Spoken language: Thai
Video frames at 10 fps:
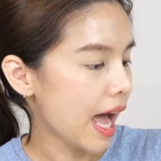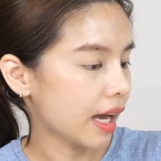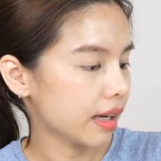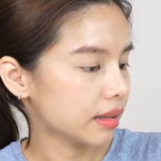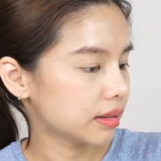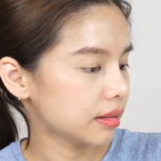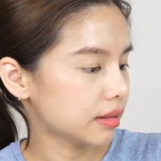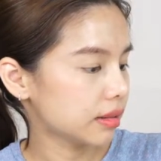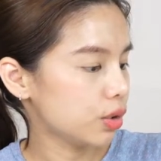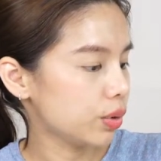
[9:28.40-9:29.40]
นัก
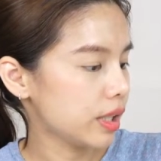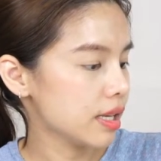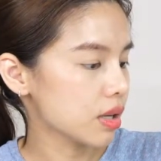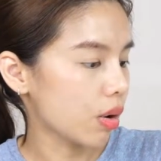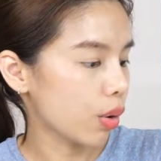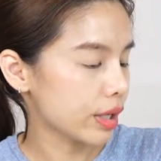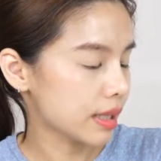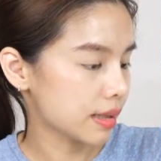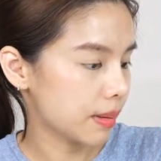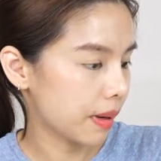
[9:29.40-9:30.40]
อยู่ที่
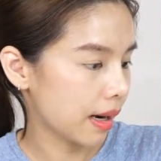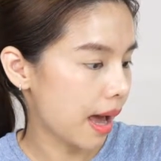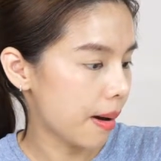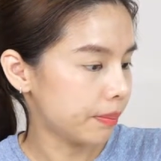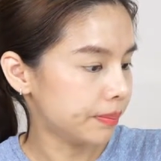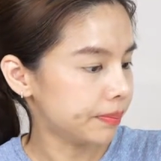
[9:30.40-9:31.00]
270 กรัม